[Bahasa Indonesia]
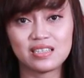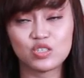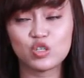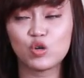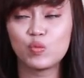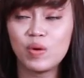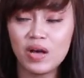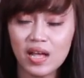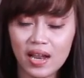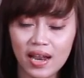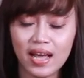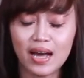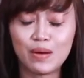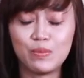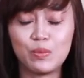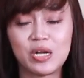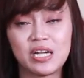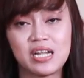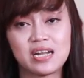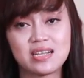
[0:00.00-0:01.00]

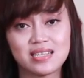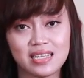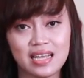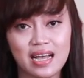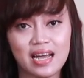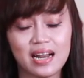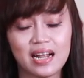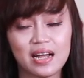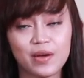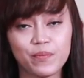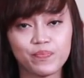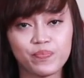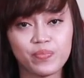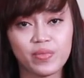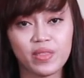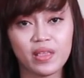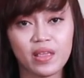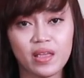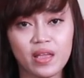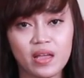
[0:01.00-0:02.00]
Cobalah mulai dari sekarang
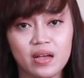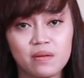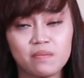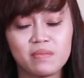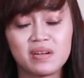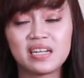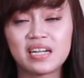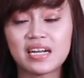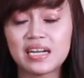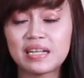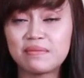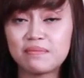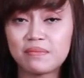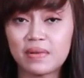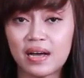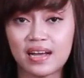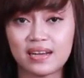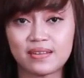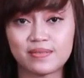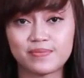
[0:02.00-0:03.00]

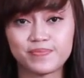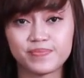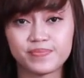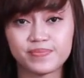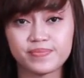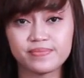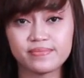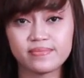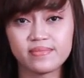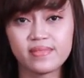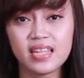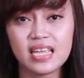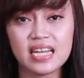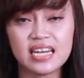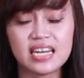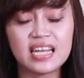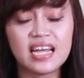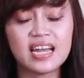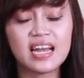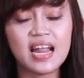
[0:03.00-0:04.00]
menerima
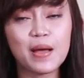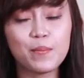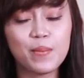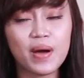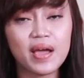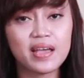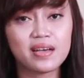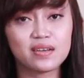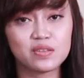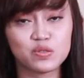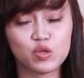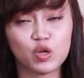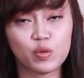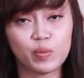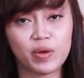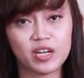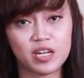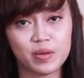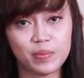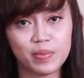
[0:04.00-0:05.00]
dengan apa yang
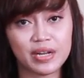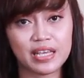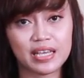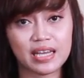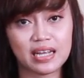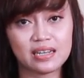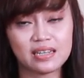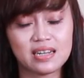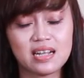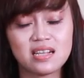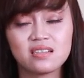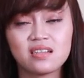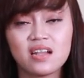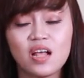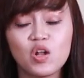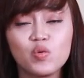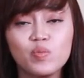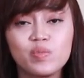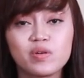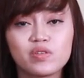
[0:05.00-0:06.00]
suami Anda berikan dan
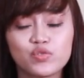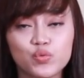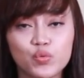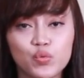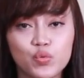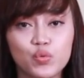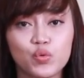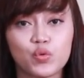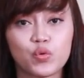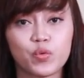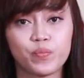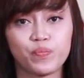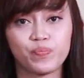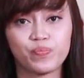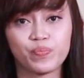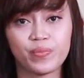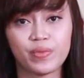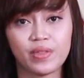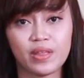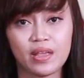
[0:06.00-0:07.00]
selalu bersyukur.
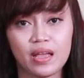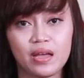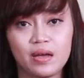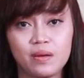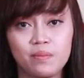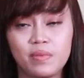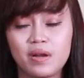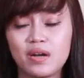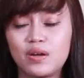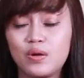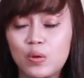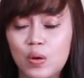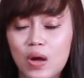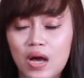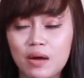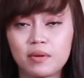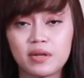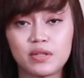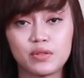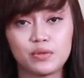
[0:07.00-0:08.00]

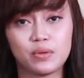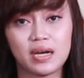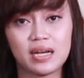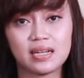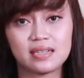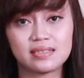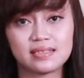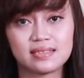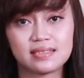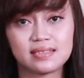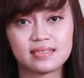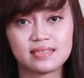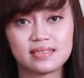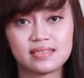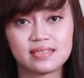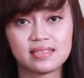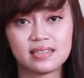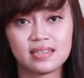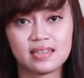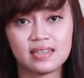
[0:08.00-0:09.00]
Berdoa kepada Tuhan
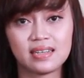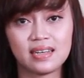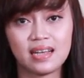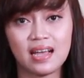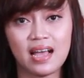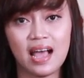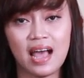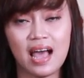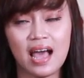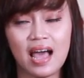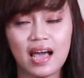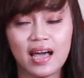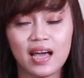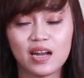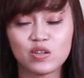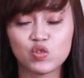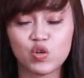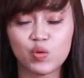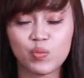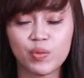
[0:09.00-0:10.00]

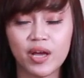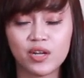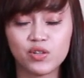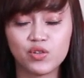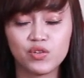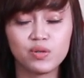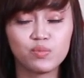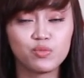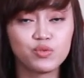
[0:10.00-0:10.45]
agar suami Anda itu